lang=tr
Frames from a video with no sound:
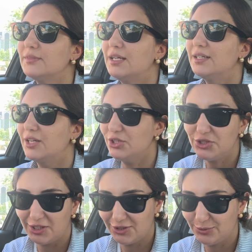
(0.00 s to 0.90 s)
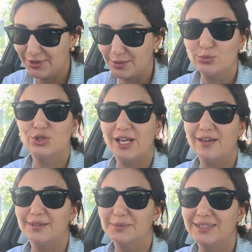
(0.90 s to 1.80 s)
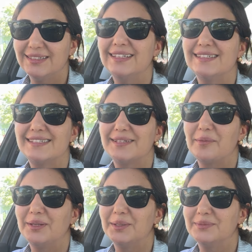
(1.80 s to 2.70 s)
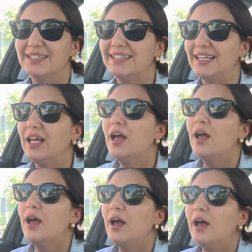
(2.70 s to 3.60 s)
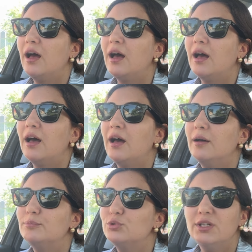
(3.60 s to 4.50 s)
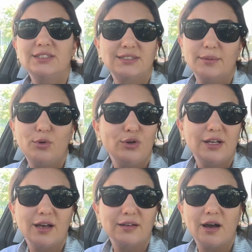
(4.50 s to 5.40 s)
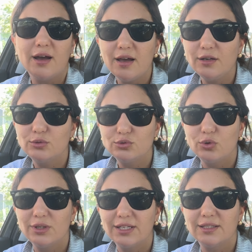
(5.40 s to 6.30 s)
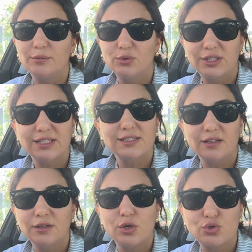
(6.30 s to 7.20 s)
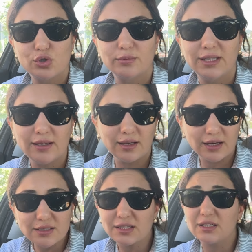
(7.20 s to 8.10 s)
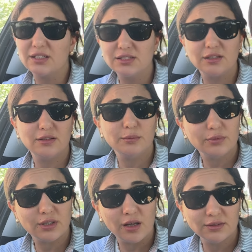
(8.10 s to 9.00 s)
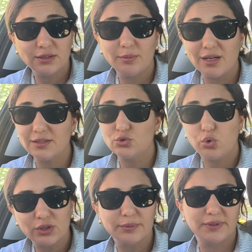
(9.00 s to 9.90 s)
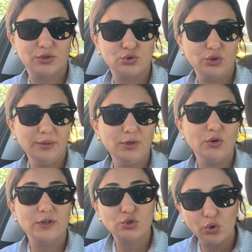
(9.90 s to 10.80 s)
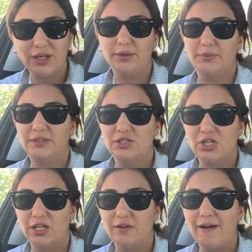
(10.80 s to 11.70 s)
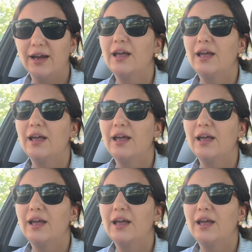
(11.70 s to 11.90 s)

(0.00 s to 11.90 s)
Ee, yanlış anlaşılmasın bu şey anlamında değil, sistem anlamında değil. Ee, buna işte böyle yani hayal gücü olayını, bu kriz anlarını çözmede yani gerçekten kriz anları bazen çok yıpratıcı olabiliyor ve şöyle yıpratıcılığı var.